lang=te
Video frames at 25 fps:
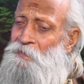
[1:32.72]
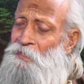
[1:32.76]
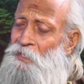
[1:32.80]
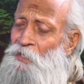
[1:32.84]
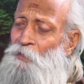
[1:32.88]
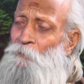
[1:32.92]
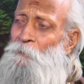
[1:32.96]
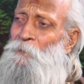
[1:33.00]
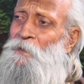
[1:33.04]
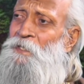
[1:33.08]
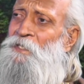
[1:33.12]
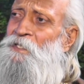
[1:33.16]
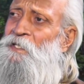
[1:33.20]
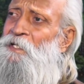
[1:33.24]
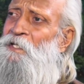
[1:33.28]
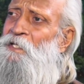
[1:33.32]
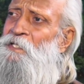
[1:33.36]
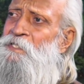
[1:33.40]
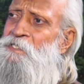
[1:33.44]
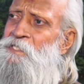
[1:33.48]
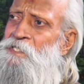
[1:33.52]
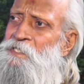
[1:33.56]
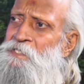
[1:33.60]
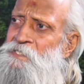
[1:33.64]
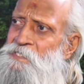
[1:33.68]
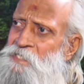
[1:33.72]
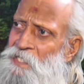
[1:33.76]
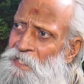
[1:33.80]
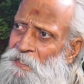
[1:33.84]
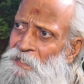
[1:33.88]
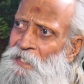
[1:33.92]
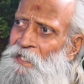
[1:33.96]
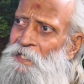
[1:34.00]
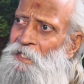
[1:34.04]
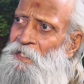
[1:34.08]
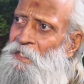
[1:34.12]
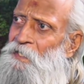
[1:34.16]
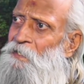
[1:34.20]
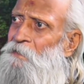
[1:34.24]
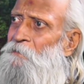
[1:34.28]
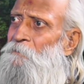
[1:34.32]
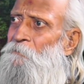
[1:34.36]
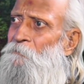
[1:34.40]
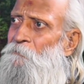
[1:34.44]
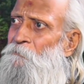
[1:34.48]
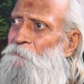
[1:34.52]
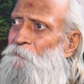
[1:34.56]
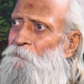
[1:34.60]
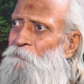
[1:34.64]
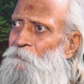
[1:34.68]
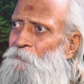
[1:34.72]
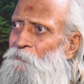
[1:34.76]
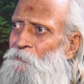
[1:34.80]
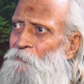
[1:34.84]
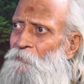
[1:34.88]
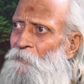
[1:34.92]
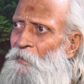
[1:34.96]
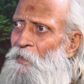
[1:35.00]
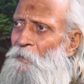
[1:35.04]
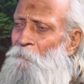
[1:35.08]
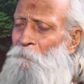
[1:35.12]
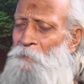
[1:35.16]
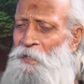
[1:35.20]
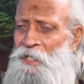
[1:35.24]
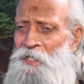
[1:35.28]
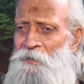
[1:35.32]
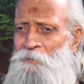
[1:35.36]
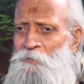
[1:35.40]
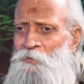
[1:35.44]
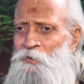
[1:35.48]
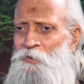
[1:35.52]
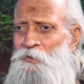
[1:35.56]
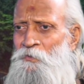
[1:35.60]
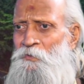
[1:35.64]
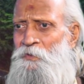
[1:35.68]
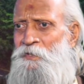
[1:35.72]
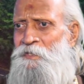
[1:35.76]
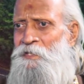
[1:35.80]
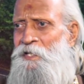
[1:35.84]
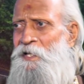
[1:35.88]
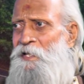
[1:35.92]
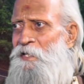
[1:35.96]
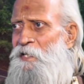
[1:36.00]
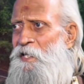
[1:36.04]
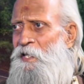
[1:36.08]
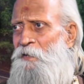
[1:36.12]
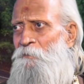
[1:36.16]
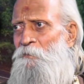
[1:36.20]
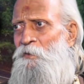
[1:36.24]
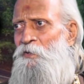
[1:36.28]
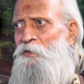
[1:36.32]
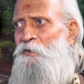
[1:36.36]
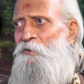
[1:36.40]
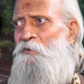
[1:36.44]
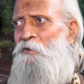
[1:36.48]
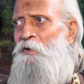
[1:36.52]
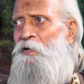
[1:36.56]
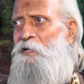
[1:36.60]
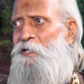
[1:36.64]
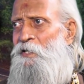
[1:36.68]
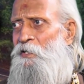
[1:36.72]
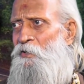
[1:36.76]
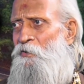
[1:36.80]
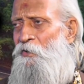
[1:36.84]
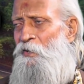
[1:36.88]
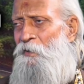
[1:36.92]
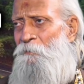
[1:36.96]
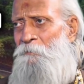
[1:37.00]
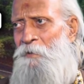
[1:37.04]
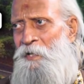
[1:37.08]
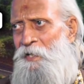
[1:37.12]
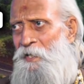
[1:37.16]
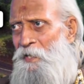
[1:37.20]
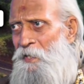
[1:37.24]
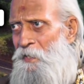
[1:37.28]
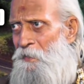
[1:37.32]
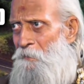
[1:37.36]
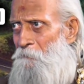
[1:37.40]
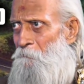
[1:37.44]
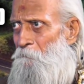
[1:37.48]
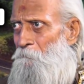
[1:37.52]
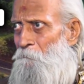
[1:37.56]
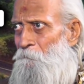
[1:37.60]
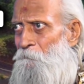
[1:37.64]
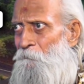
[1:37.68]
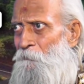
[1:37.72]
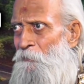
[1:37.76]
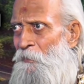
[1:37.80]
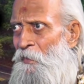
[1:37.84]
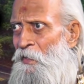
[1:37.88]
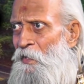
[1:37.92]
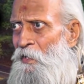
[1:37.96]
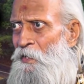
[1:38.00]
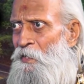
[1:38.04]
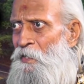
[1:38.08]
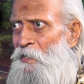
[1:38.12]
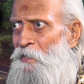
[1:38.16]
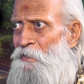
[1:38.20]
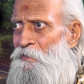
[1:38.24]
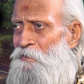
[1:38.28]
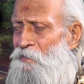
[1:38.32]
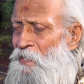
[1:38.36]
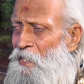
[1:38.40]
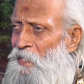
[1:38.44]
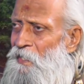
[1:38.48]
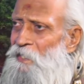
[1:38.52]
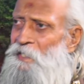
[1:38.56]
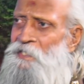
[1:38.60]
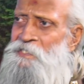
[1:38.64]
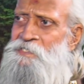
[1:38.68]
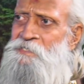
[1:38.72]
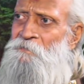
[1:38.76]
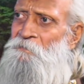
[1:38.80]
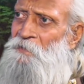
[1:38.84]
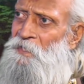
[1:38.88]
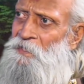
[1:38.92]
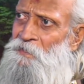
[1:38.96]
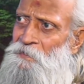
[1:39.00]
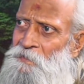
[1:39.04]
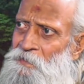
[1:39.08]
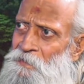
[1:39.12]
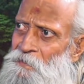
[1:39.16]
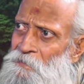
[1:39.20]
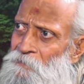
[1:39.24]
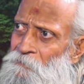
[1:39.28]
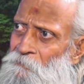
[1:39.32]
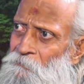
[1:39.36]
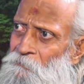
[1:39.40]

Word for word: తిరుపతి నుంచి చెన్నైకి పదమూడు వందల ఎనభై ఒక్క కిలోల బంగారం తరలించబడింది